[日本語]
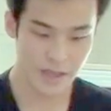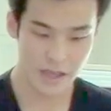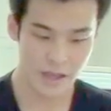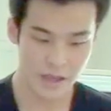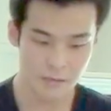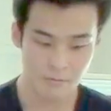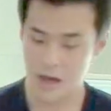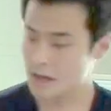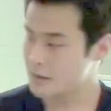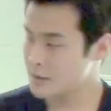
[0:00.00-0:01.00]
で
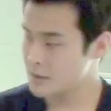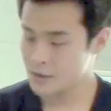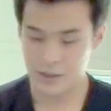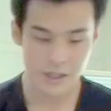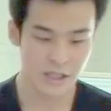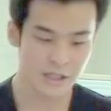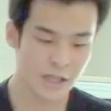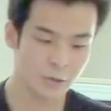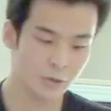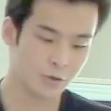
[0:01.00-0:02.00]
まあ一
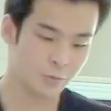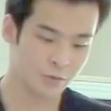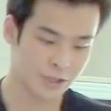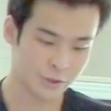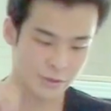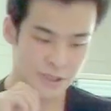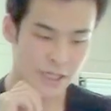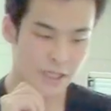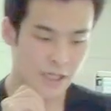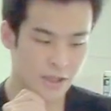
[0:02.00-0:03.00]
体どういうものが取得
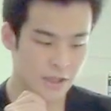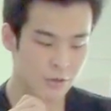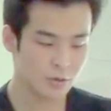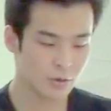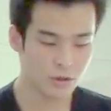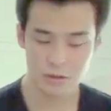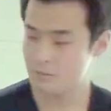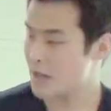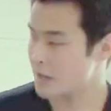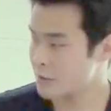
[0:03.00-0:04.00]
されたかっていうと、
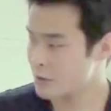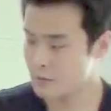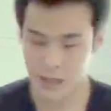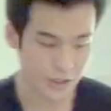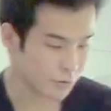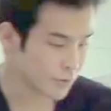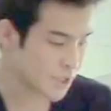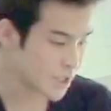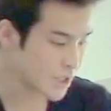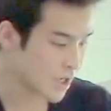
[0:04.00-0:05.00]
まあ、例えば
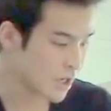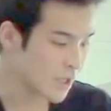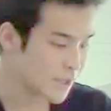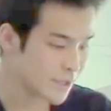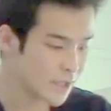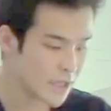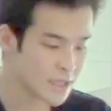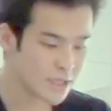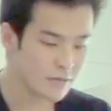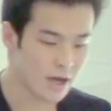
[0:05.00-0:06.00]
カテゴリー神社に
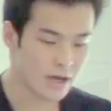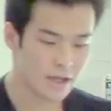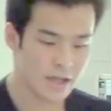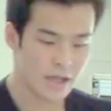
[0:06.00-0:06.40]
対しては、